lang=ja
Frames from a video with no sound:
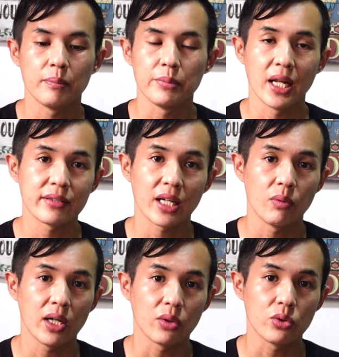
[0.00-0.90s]
皆さ
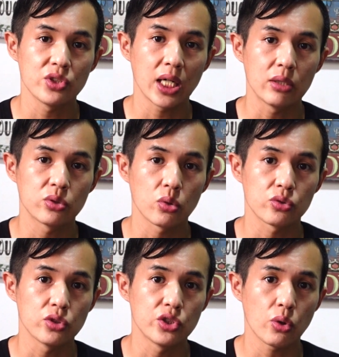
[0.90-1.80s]
んはどっちが嘘を
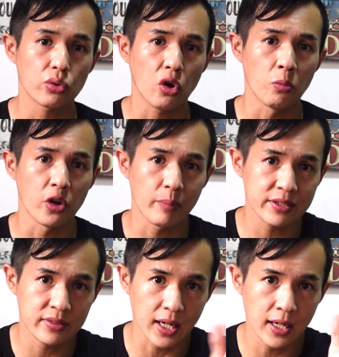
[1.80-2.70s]
ついちょると思いま
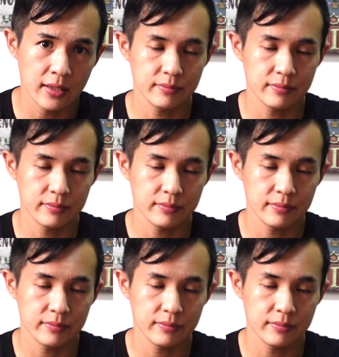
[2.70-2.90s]
すか